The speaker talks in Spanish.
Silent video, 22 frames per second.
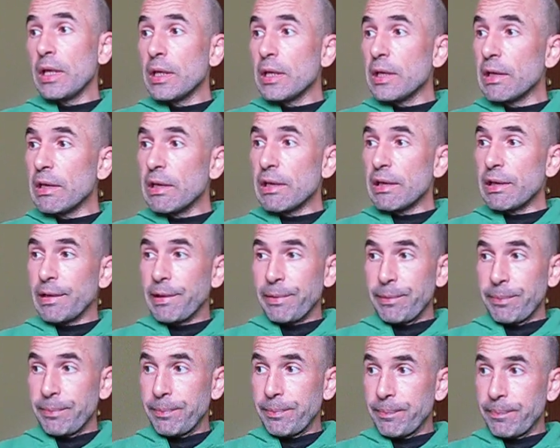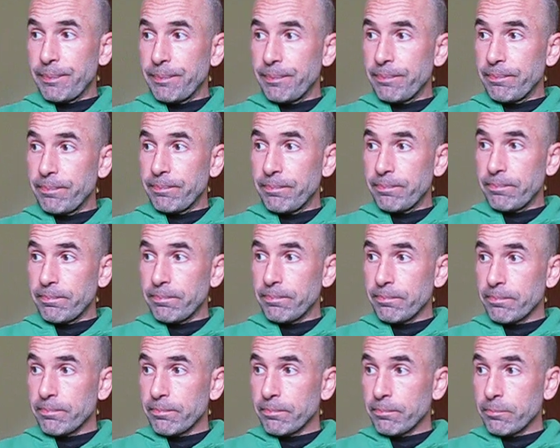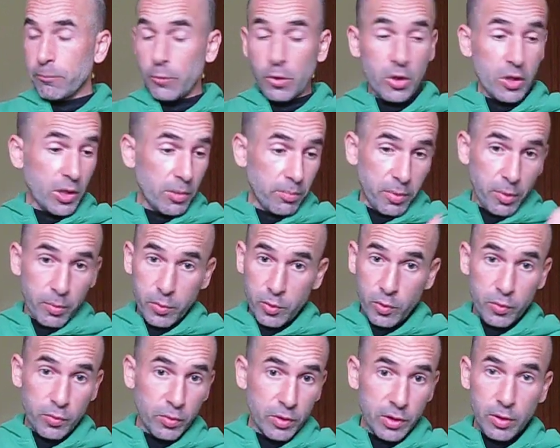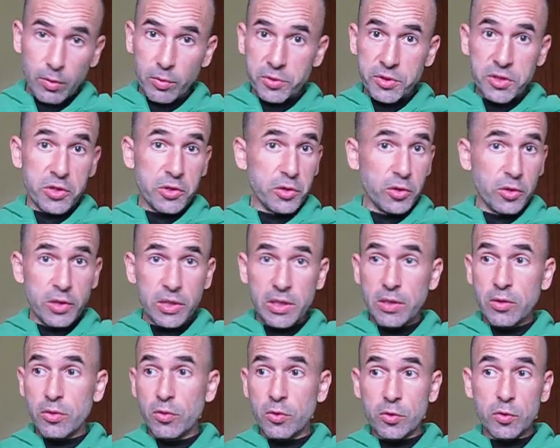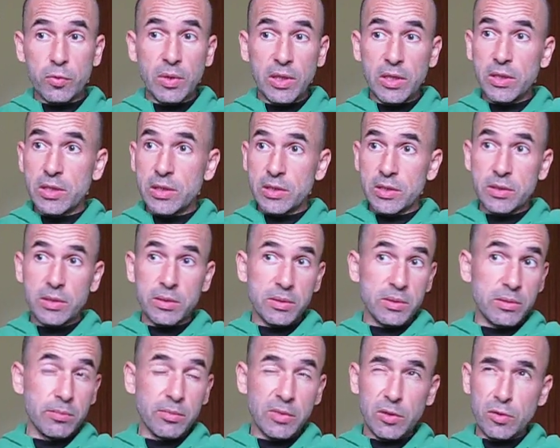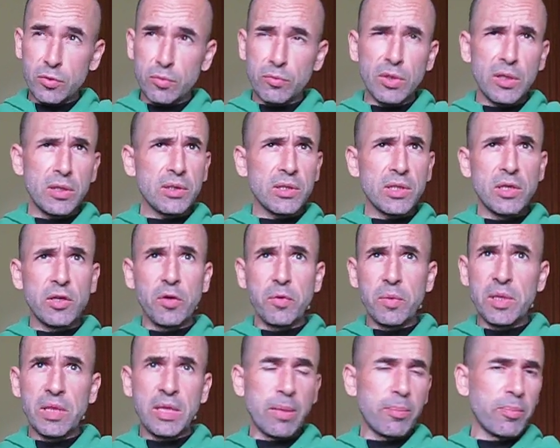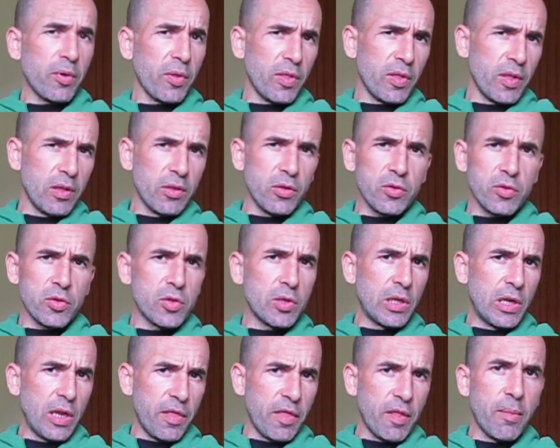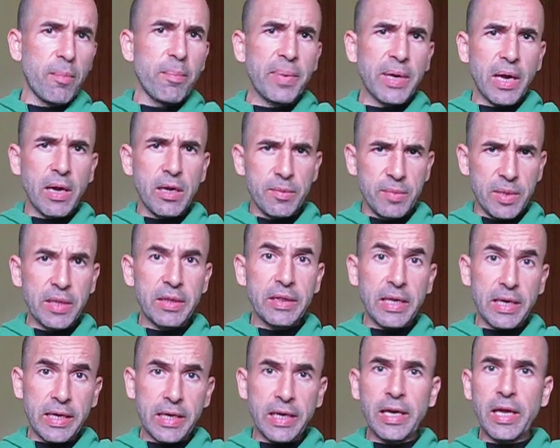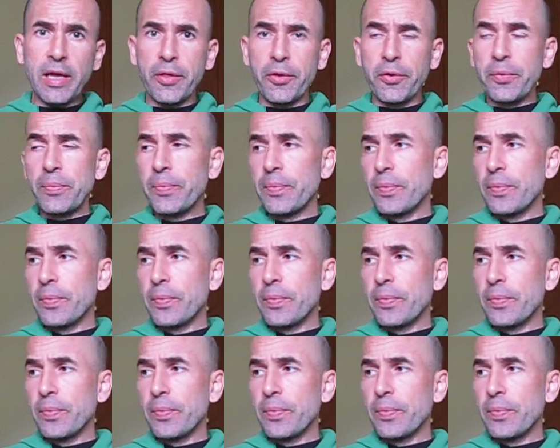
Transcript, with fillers: y, em, por ejemplo, monocultivos de soja, con los cuales, de los cuales el 90% se utilizan para alimentar ganado.